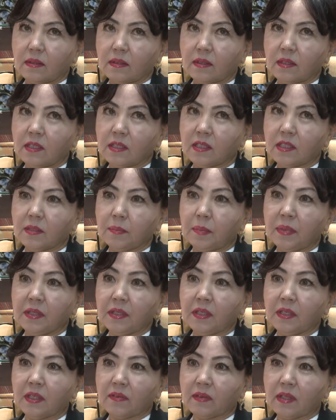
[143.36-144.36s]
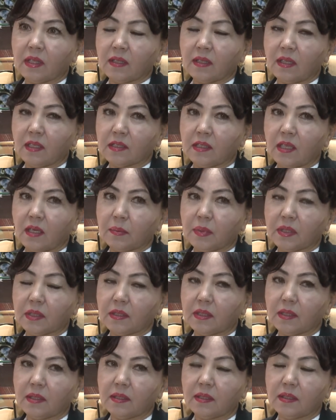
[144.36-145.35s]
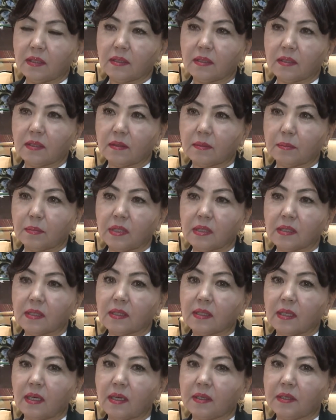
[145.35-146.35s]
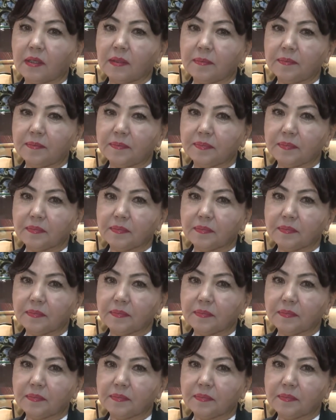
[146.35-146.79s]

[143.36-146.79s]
Дисциплинированная должна быть бизнес-леди.